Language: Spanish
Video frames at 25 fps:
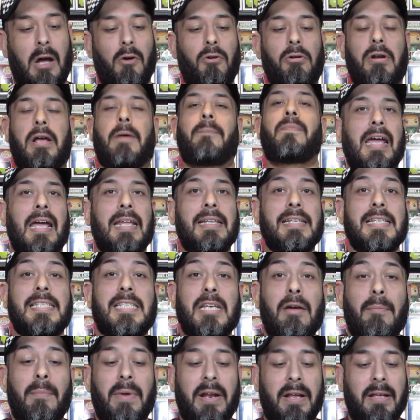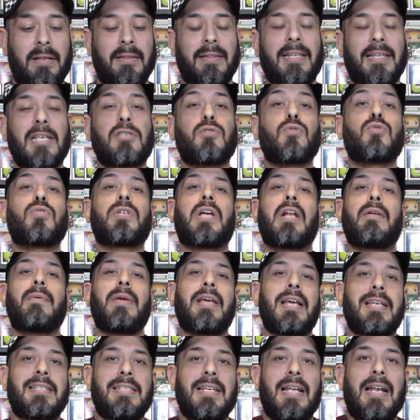Ahora, en diciembre te
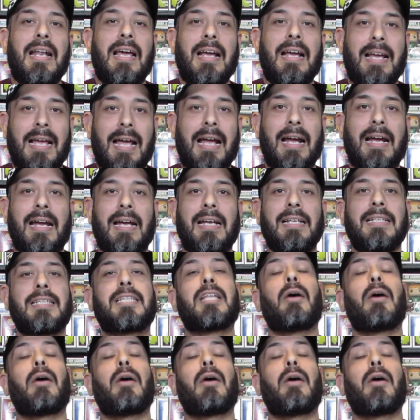suscribías a la caja,